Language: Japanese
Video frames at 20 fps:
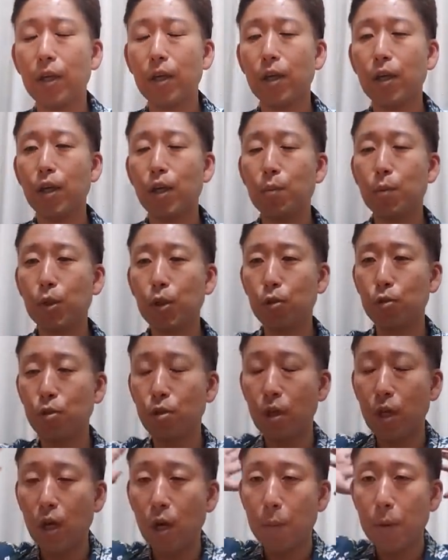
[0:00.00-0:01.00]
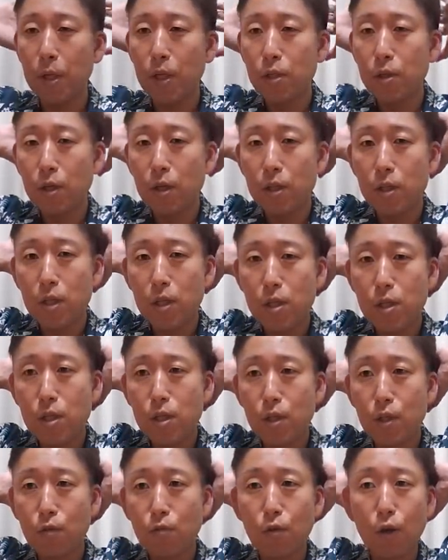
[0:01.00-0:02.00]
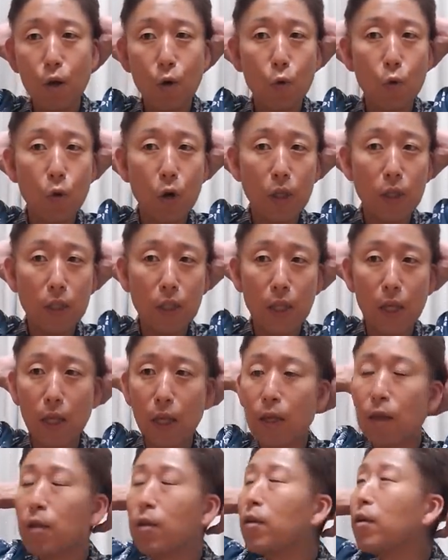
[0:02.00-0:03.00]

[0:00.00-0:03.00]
えー、今ですね、画面にはジェシー君がこうやって、